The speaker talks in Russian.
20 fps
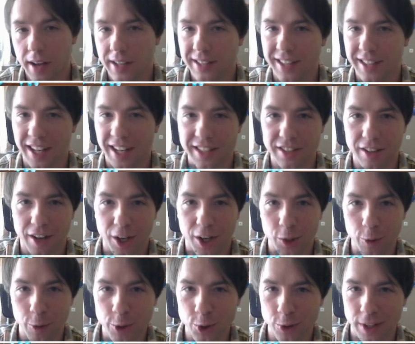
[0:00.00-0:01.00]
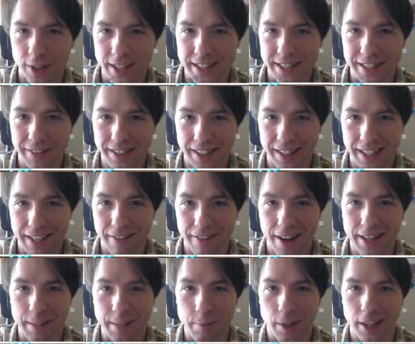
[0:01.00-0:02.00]
Кстати, кто еще так делает?
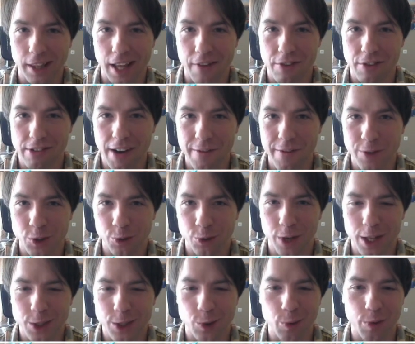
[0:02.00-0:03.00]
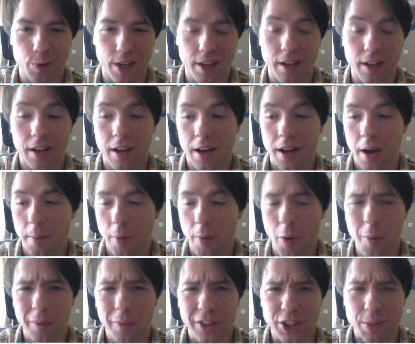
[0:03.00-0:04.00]
Открывает именно на F-клавишу, да, сумки?
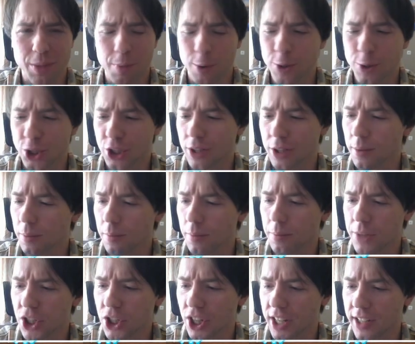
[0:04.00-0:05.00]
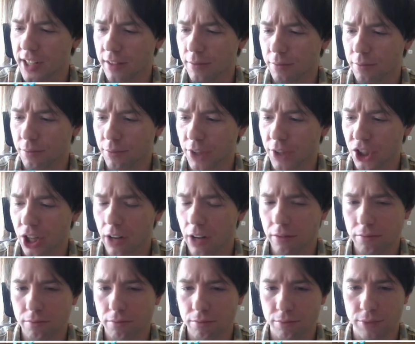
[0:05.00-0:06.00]
По-моему, даже проще мышкой
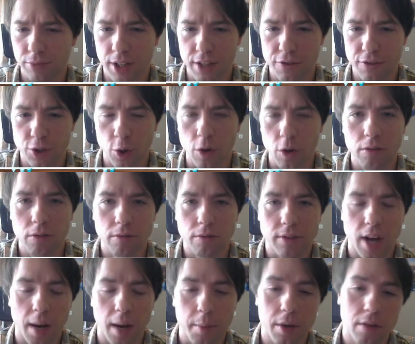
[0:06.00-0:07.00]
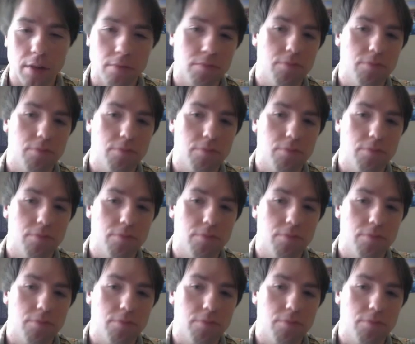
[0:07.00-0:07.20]
нажал, да и все. Как бы